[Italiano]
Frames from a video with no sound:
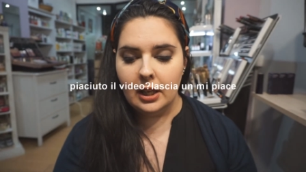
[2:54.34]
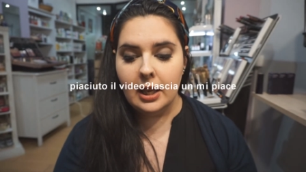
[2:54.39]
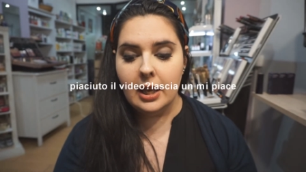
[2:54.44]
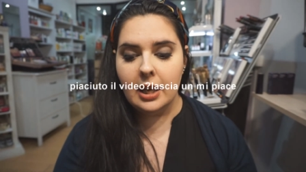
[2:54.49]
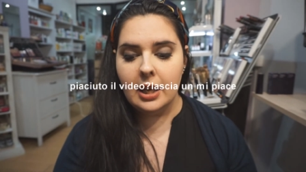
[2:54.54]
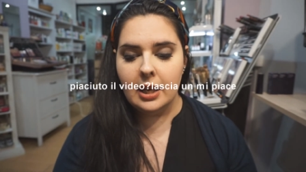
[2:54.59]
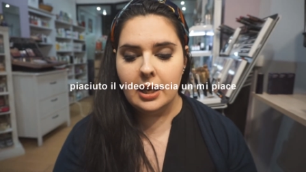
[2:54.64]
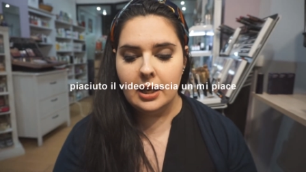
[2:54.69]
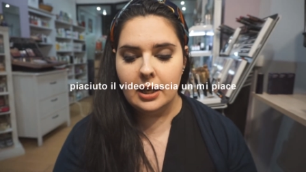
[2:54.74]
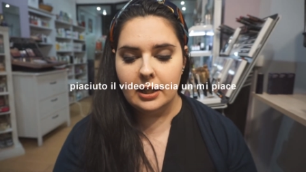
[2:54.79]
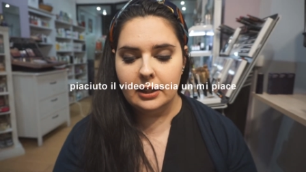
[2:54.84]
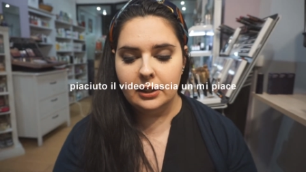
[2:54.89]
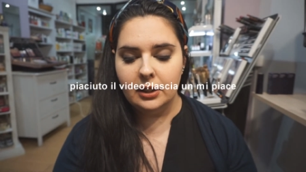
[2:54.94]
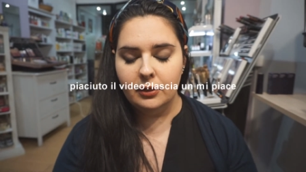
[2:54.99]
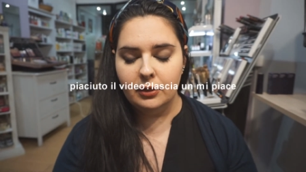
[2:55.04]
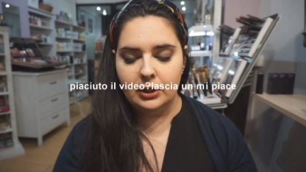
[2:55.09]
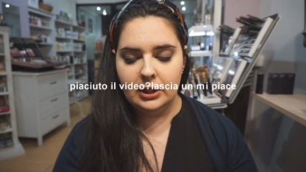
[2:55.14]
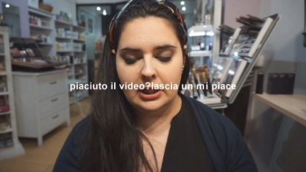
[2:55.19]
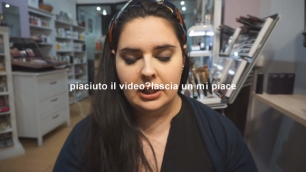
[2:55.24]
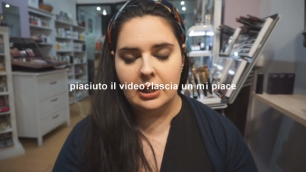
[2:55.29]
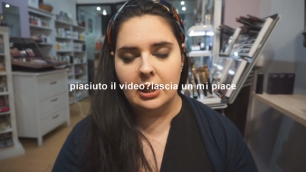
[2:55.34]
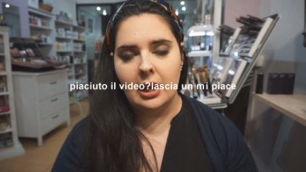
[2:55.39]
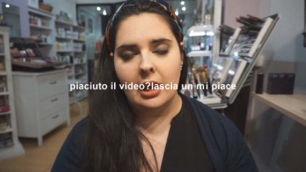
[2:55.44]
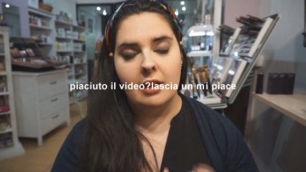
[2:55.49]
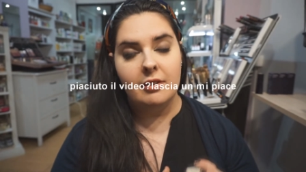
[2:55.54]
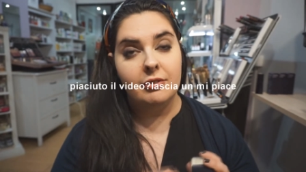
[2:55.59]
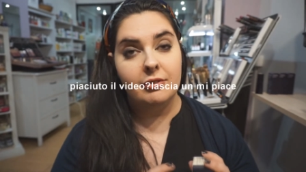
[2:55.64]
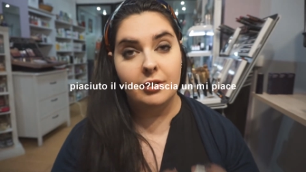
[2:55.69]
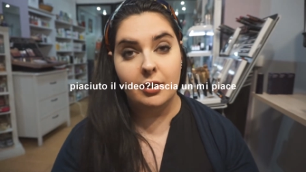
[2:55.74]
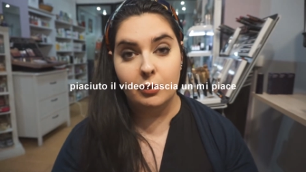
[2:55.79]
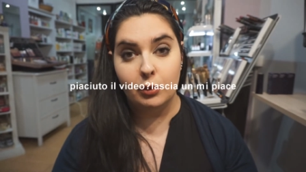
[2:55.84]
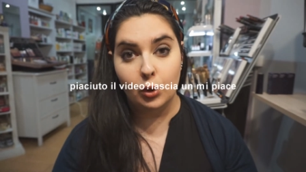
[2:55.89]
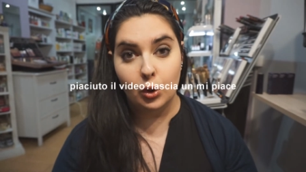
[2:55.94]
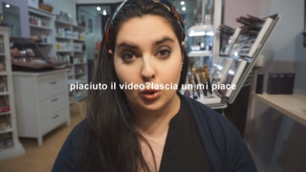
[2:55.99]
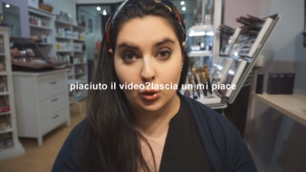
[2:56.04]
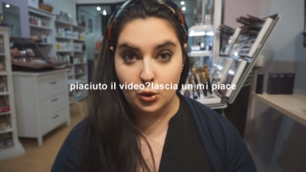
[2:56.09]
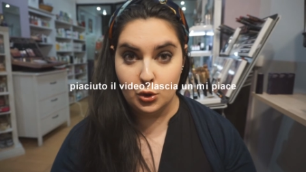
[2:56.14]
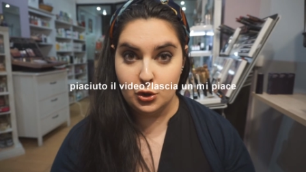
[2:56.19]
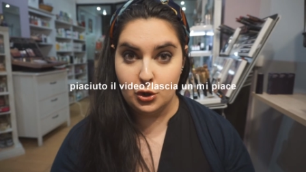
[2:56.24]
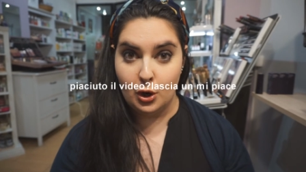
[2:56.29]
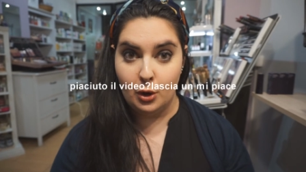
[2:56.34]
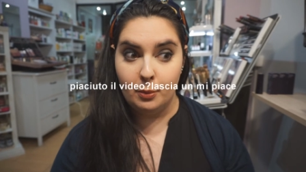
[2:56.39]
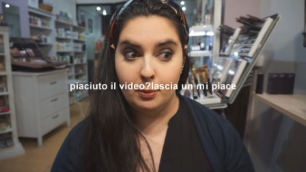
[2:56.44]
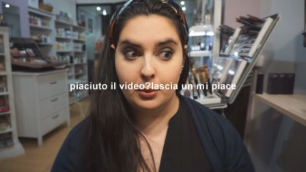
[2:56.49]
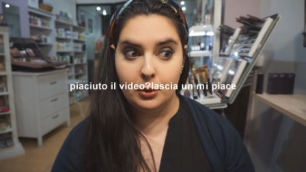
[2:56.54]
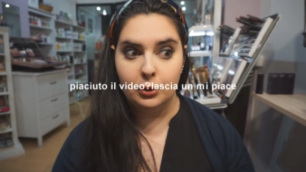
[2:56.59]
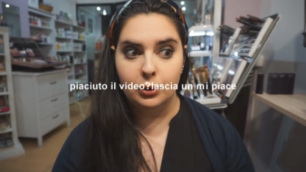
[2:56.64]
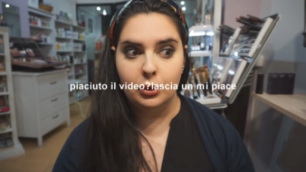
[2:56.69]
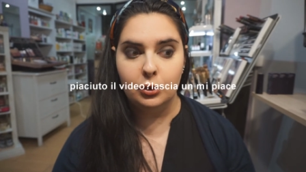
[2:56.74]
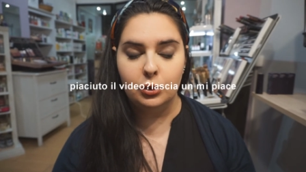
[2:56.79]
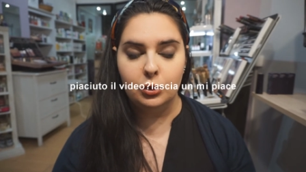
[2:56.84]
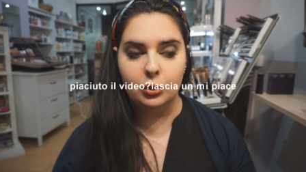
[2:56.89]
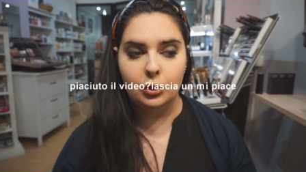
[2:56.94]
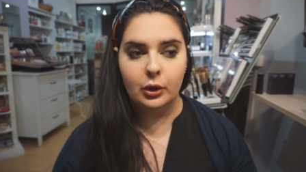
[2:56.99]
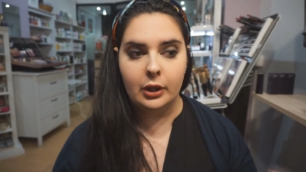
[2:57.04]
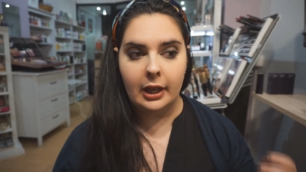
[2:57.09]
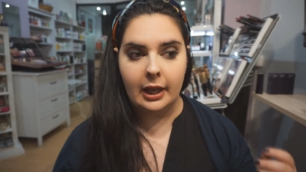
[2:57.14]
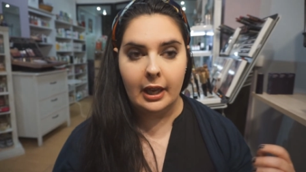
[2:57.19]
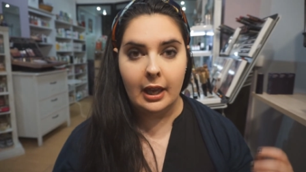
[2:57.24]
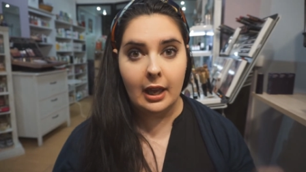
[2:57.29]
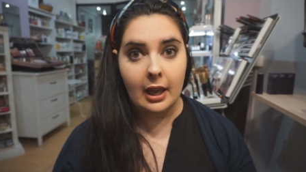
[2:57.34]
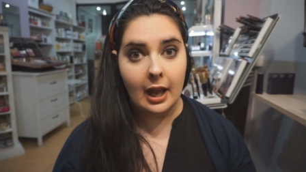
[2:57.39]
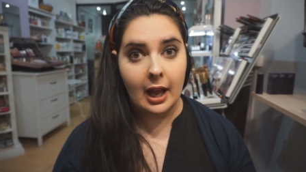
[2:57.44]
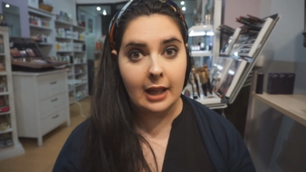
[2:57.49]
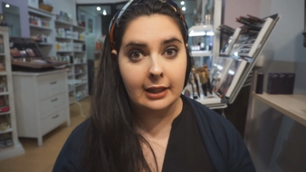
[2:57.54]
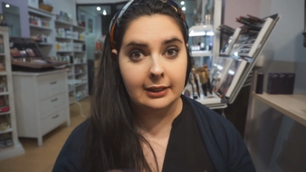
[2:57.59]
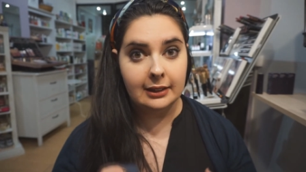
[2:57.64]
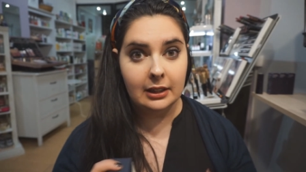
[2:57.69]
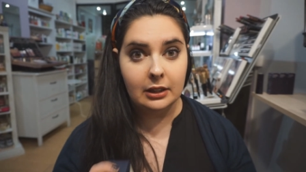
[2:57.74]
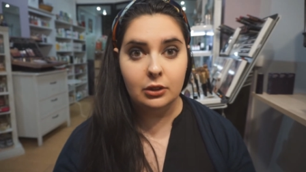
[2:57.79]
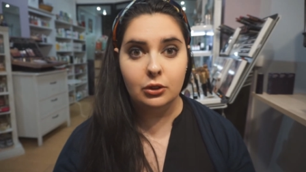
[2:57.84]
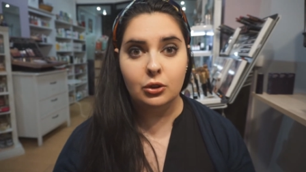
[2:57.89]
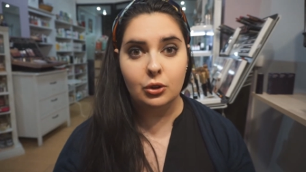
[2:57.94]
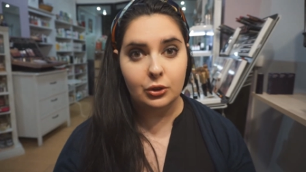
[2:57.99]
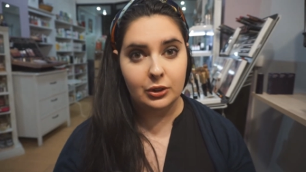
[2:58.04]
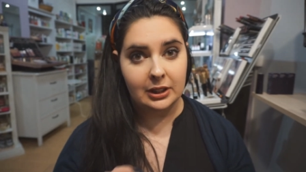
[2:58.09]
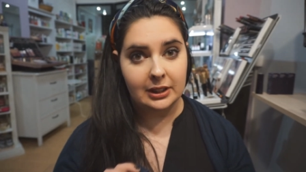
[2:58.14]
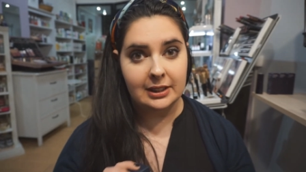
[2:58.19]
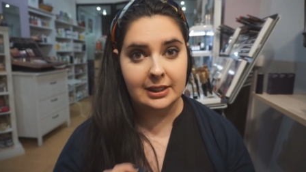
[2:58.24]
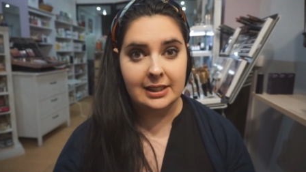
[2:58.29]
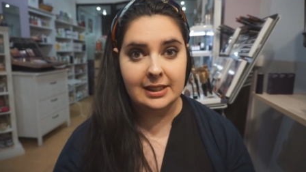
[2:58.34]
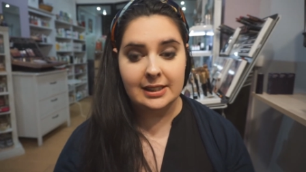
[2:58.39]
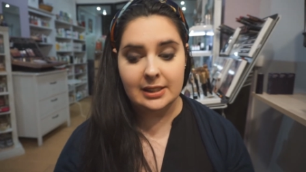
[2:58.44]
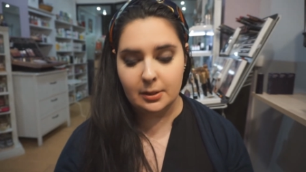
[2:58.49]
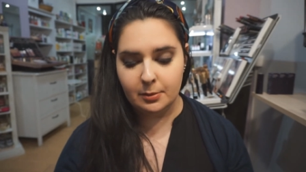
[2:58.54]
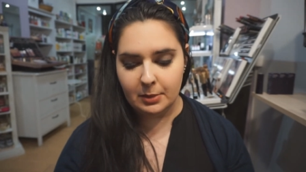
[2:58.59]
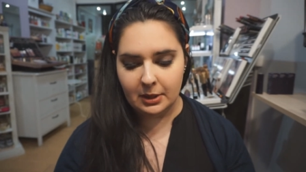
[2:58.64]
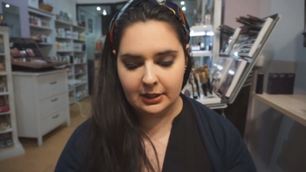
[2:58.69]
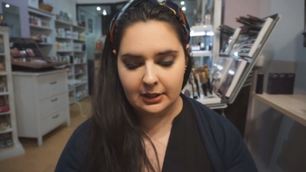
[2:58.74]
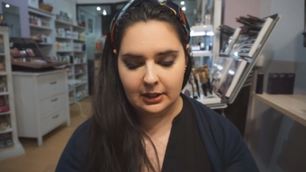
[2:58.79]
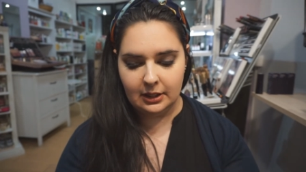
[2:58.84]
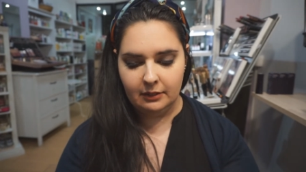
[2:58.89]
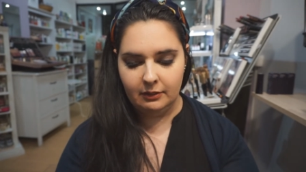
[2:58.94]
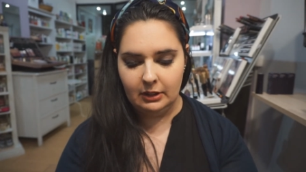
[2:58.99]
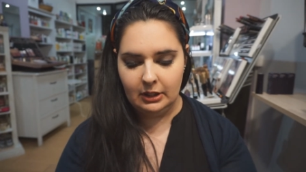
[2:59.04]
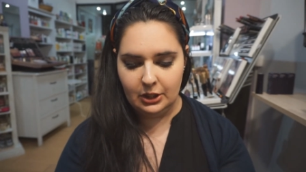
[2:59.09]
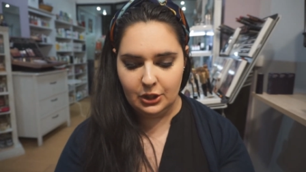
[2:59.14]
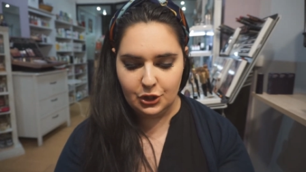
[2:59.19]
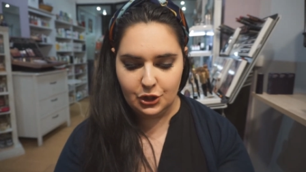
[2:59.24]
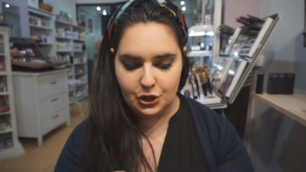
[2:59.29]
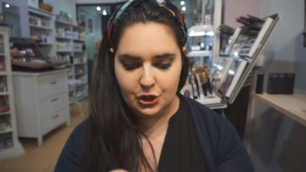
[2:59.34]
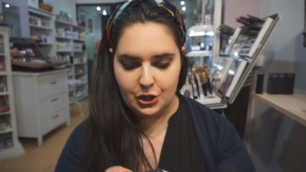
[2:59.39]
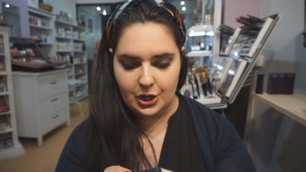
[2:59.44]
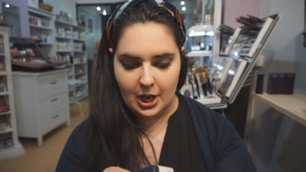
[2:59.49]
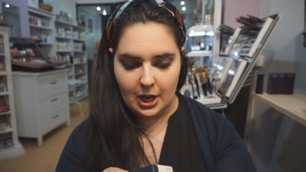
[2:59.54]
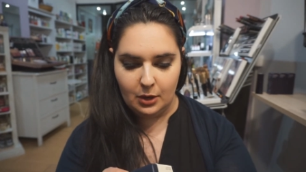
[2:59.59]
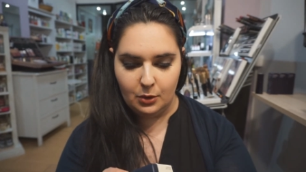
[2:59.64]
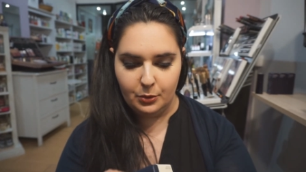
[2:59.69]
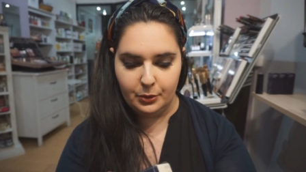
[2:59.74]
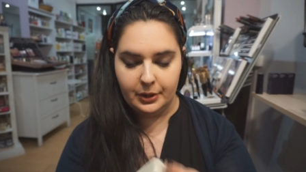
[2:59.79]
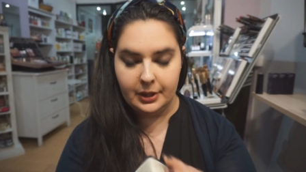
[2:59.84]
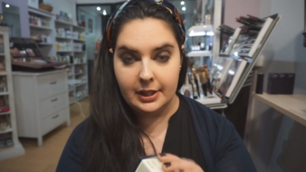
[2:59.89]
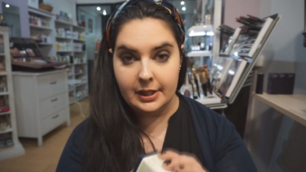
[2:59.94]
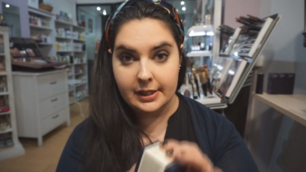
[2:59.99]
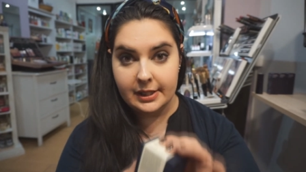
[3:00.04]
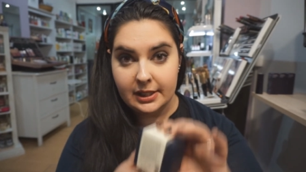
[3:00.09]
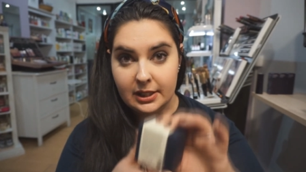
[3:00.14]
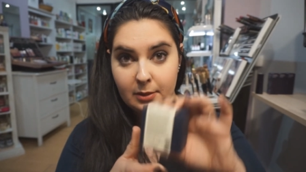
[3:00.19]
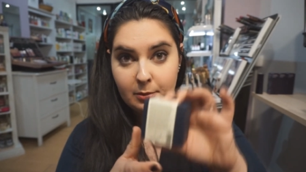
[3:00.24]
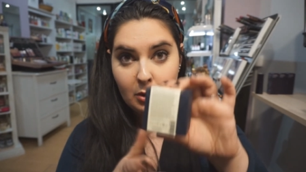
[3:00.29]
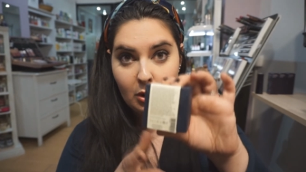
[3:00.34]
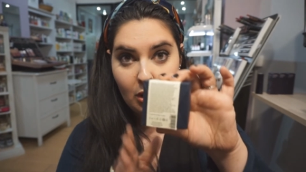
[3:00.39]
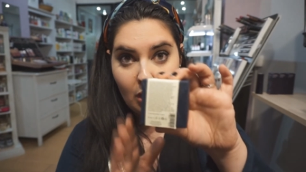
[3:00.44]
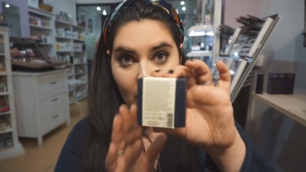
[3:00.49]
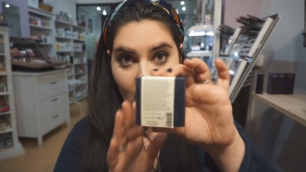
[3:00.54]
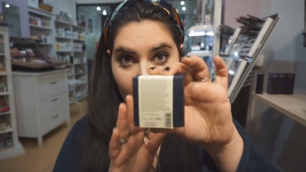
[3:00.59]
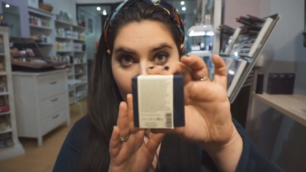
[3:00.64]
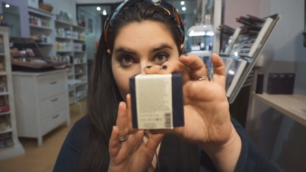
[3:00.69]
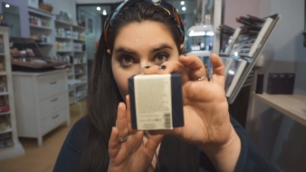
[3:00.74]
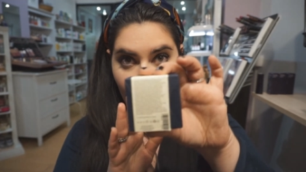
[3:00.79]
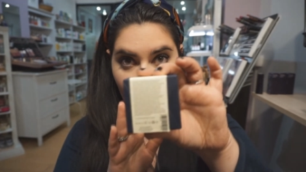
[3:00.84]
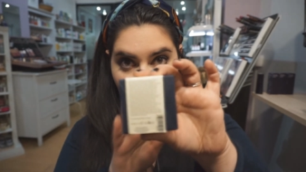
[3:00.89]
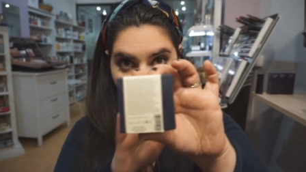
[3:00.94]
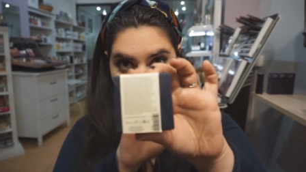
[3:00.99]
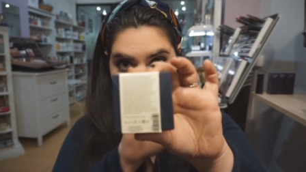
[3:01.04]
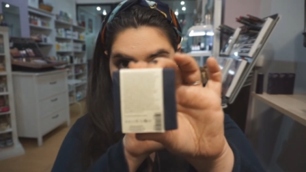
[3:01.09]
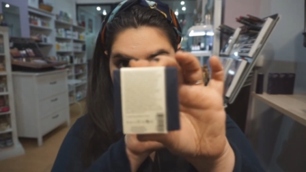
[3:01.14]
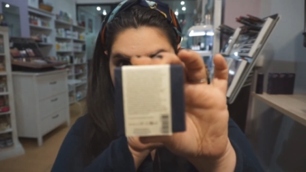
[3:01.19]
e eh, devo dire è favoloso, è un prodotto che ha dentro tantissimi attivi linci, è lunghissimo, poi come